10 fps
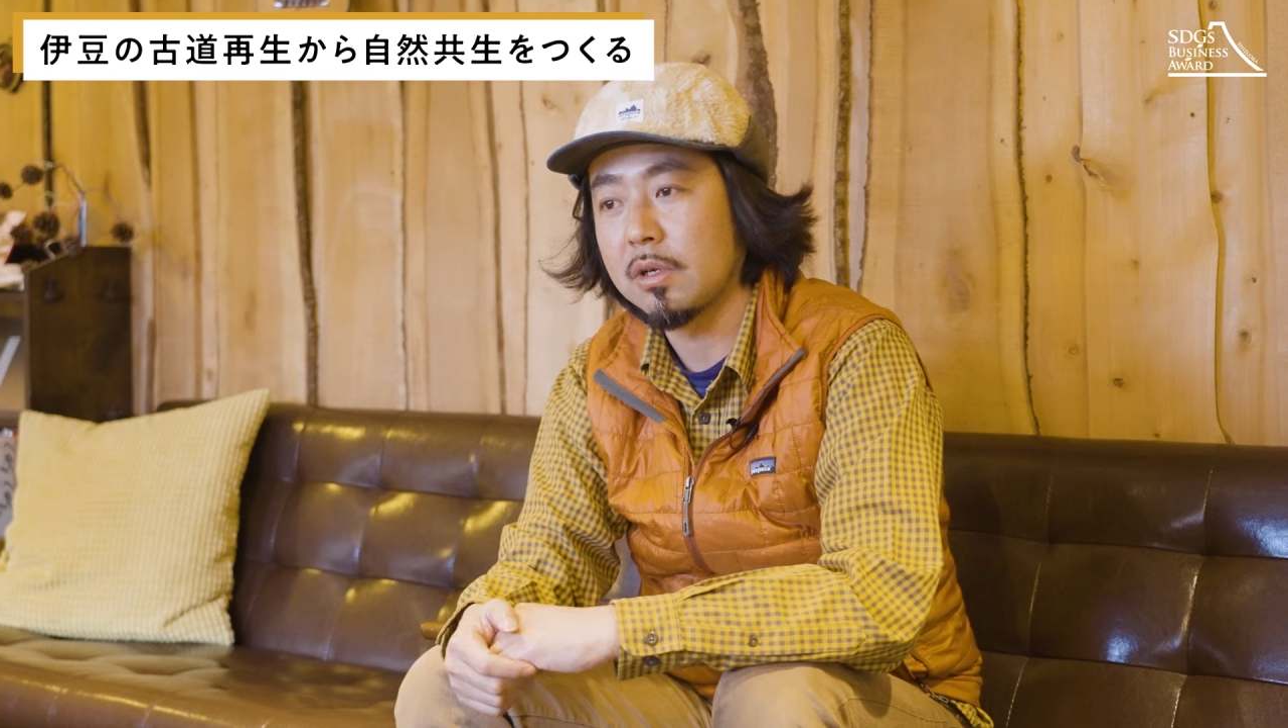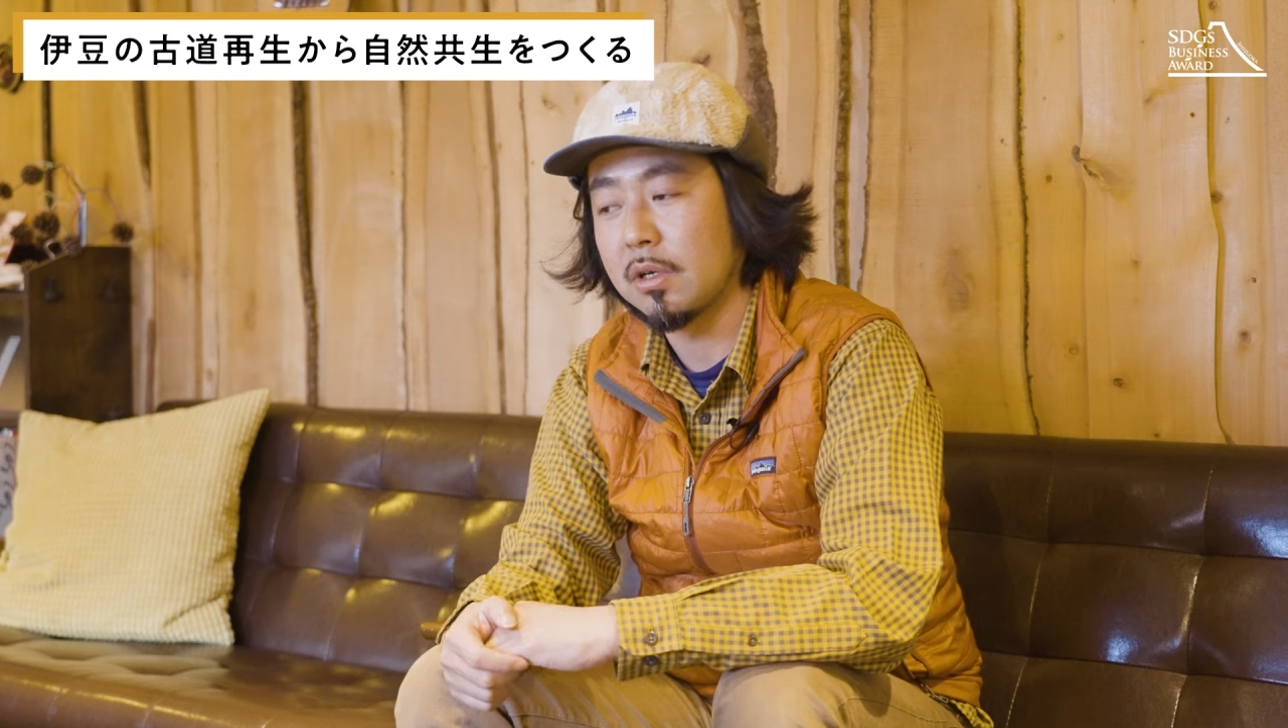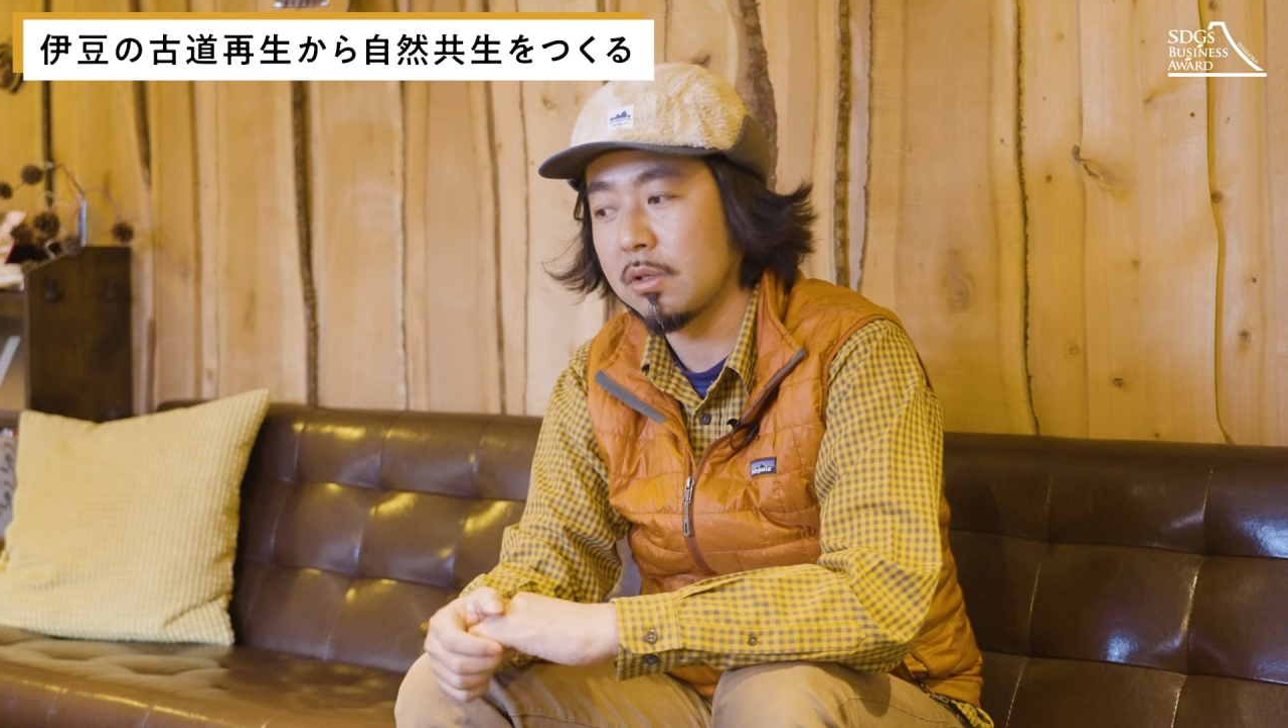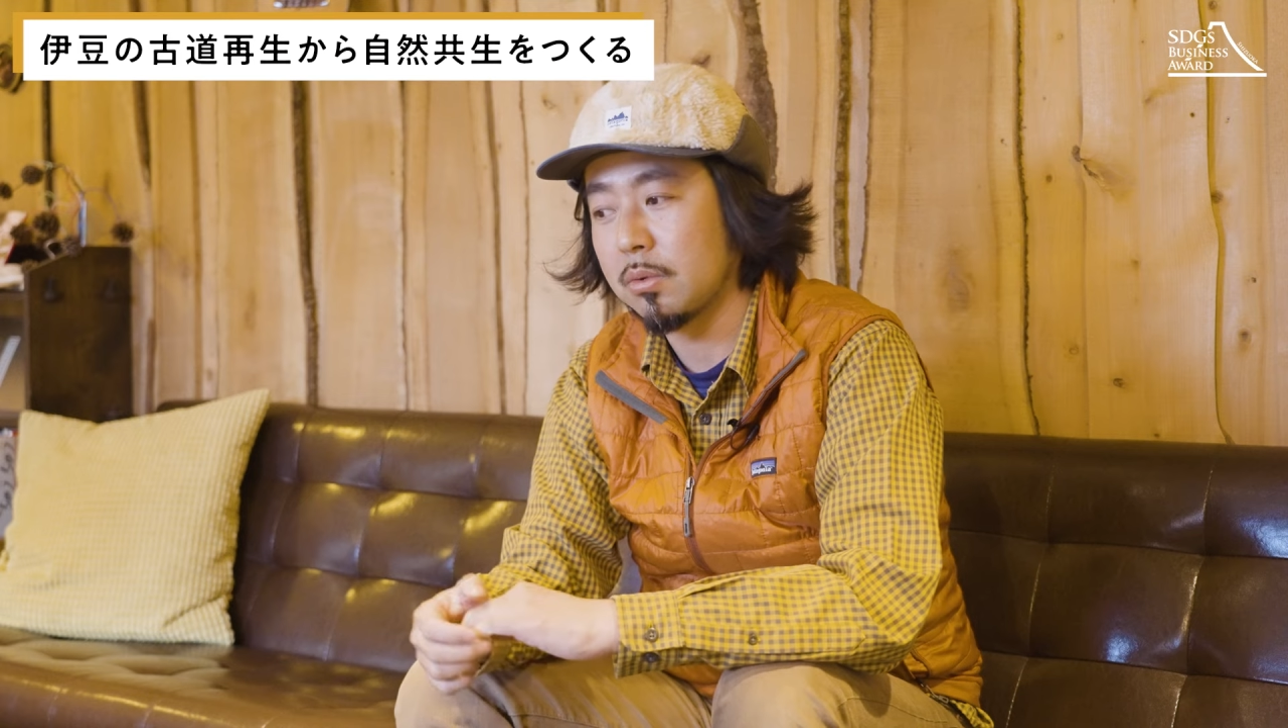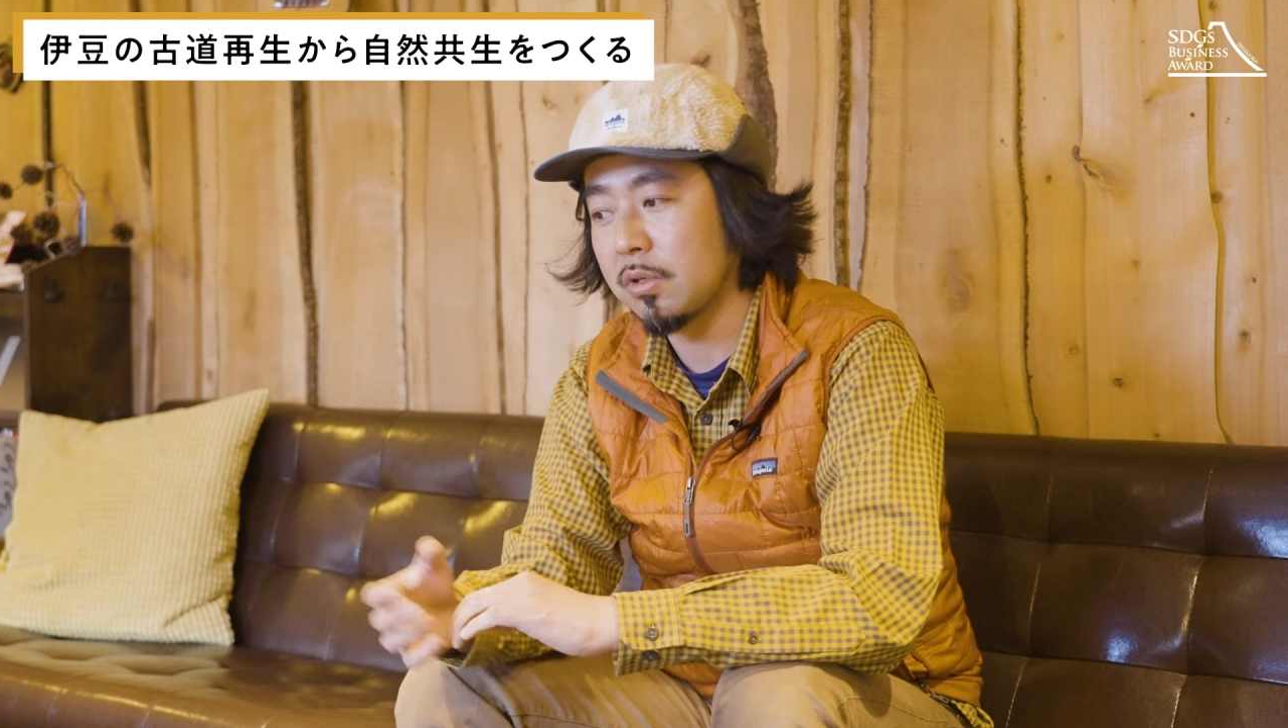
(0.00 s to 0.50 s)

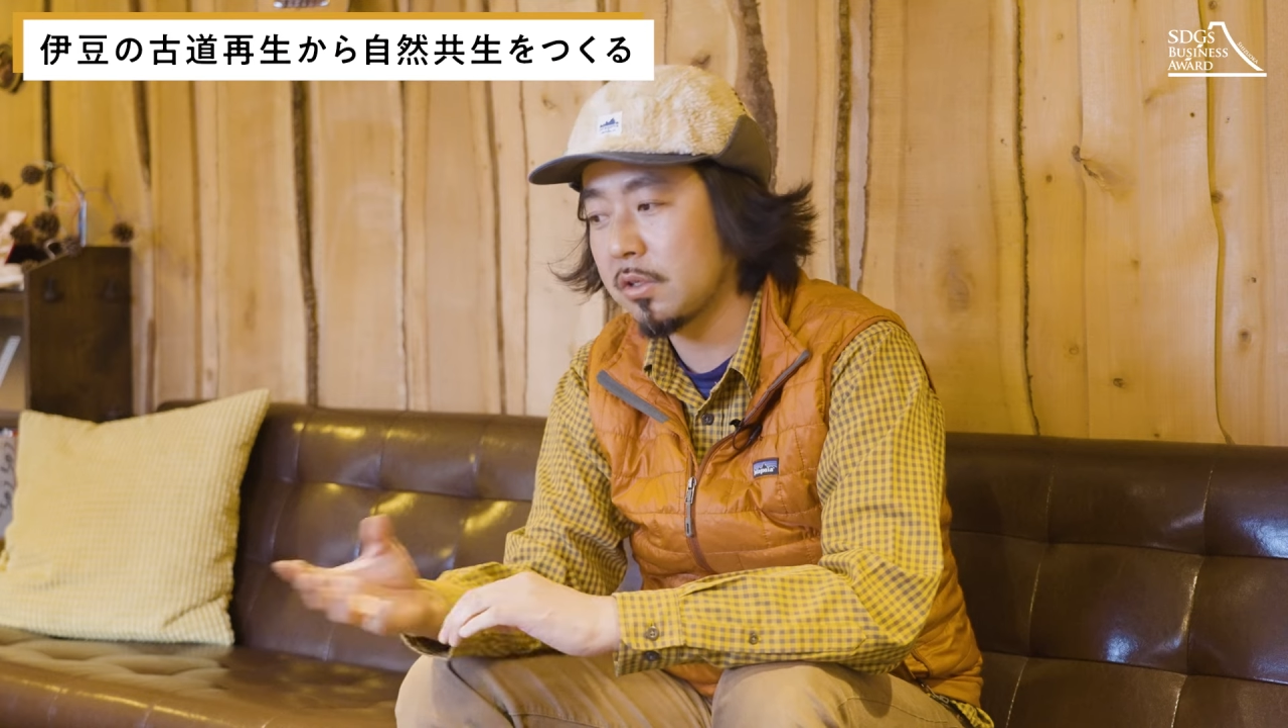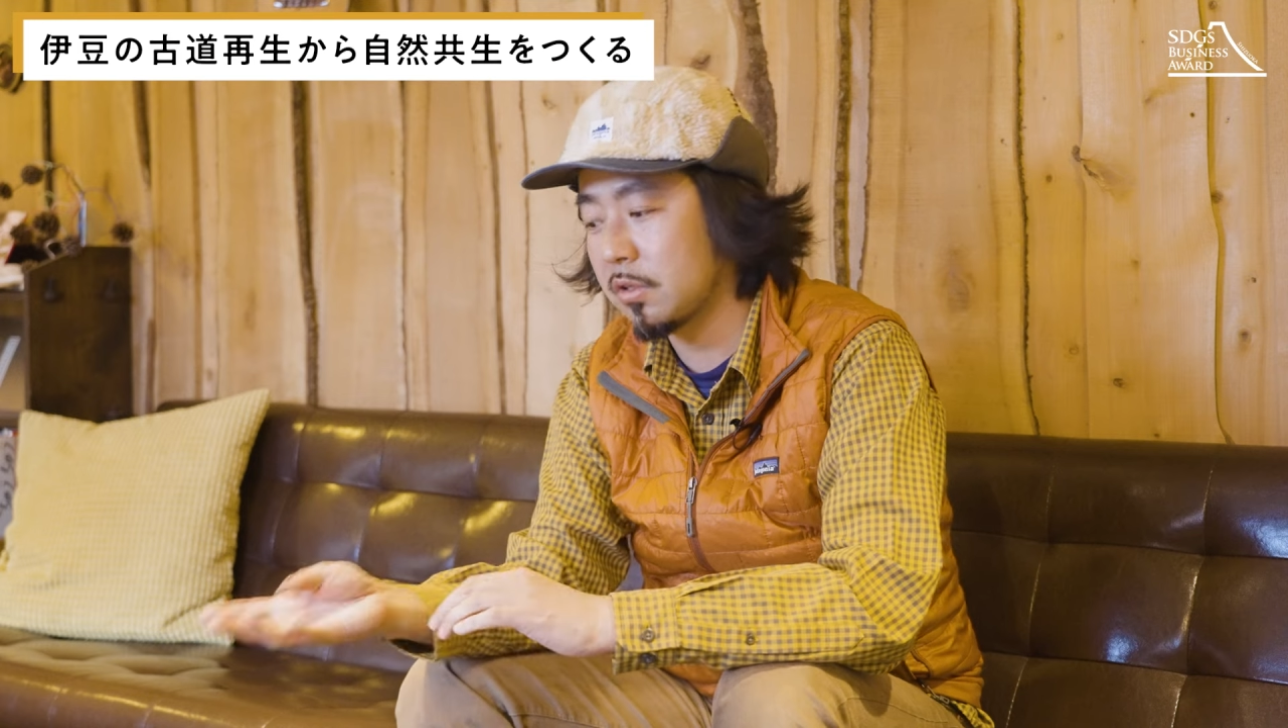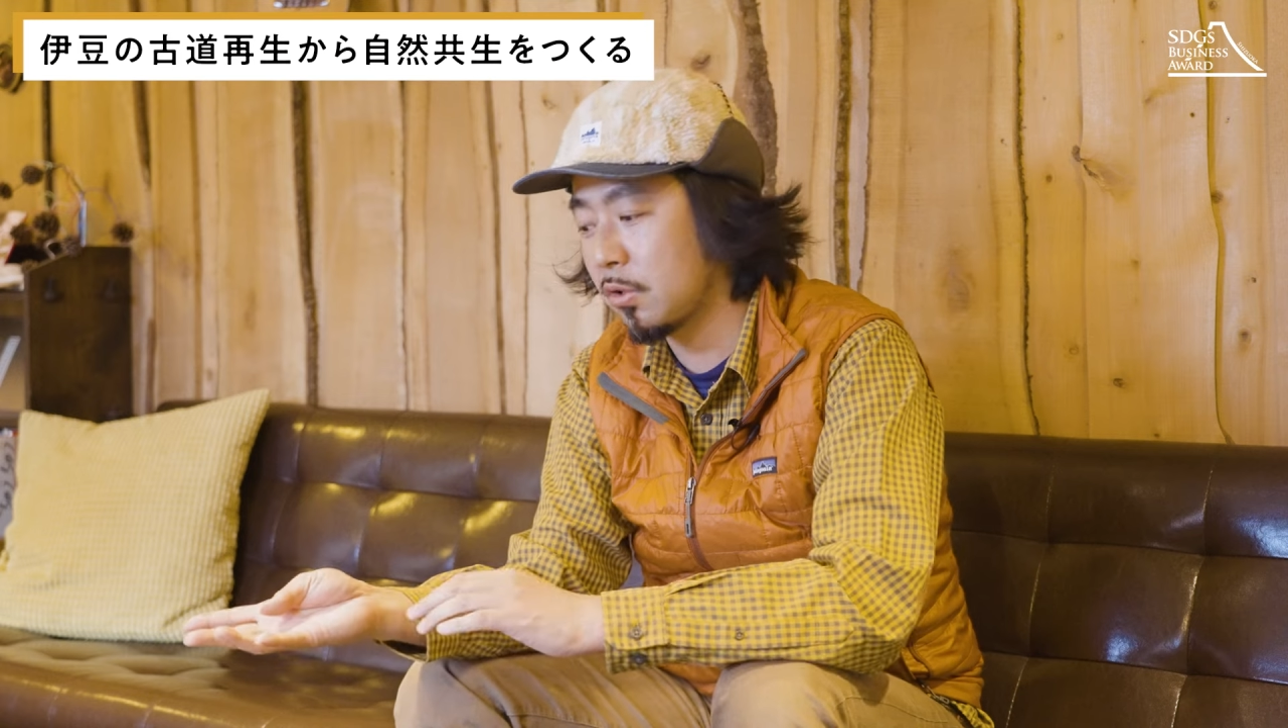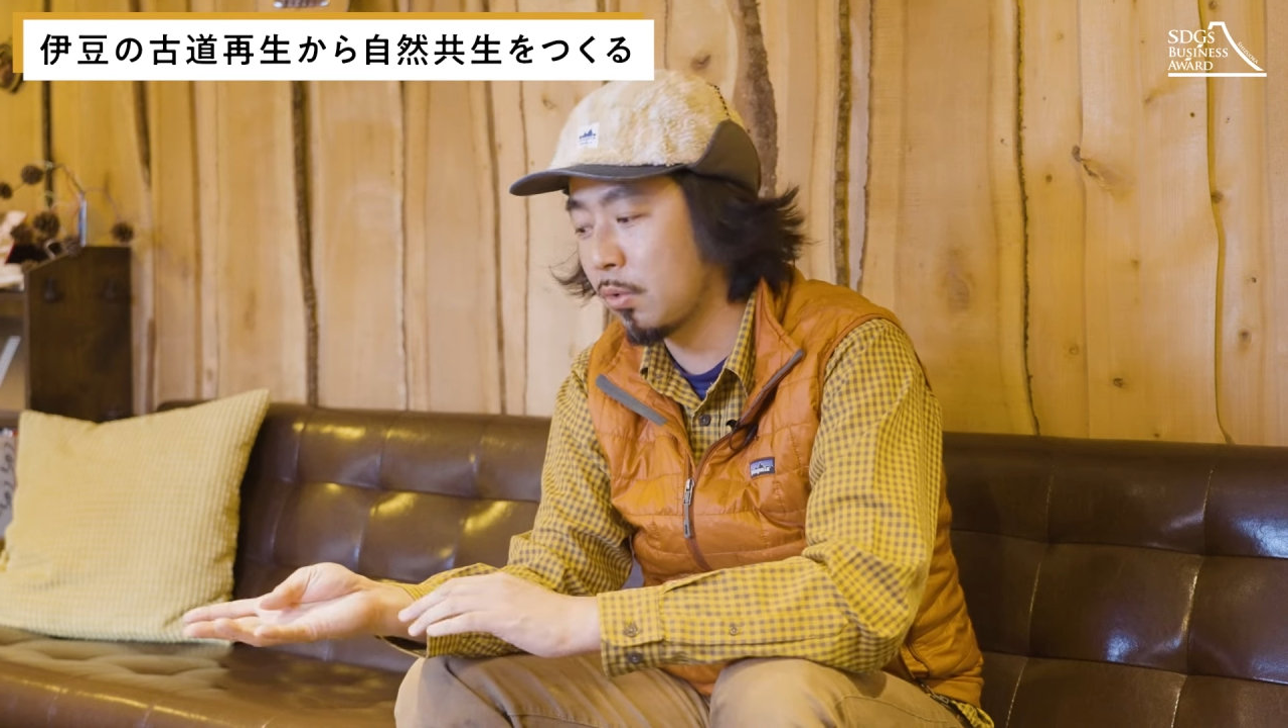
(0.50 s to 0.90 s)
えーと、熱